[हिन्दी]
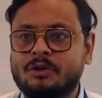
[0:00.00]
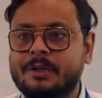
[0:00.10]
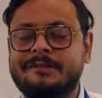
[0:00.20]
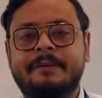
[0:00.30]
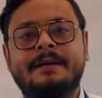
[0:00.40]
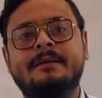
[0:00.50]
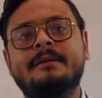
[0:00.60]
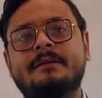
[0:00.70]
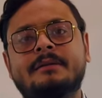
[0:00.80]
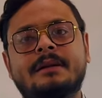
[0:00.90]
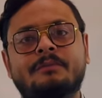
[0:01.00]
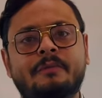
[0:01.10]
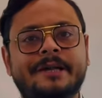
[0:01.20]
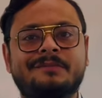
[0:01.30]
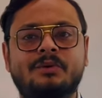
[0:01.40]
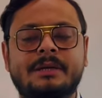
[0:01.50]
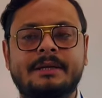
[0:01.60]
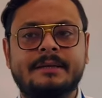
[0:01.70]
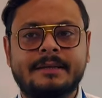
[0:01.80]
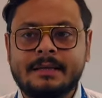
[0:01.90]
क्योंकि स्पेंटर के अंदर आपको बेस मॉडल
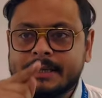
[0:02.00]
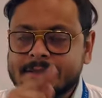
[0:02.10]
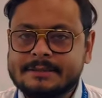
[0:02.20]
के अंदर